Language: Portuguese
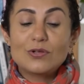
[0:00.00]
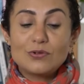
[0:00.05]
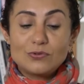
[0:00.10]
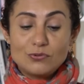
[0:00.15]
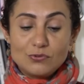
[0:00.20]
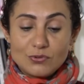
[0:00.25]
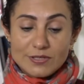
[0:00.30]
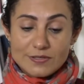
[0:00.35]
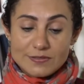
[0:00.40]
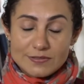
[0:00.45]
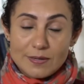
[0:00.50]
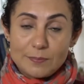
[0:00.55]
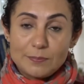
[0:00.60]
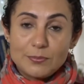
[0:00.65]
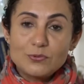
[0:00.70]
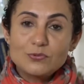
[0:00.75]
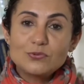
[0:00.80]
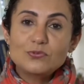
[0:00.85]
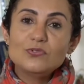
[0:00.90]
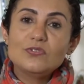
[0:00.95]
do que está
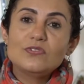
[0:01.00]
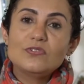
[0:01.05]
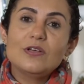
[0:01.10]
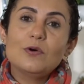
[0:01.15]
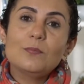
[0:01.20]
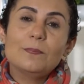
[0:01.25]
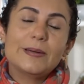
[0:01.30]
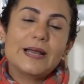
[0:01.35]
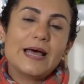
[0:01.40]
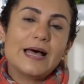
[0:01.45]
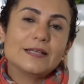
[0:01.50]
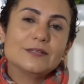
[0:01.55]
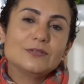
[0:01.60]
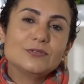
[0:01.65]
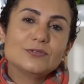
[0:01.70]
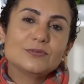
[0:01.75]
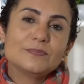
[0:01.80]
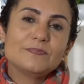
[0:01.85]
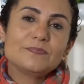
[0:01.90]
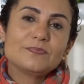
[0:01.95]
pondo no seu
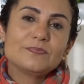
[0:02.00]
prato,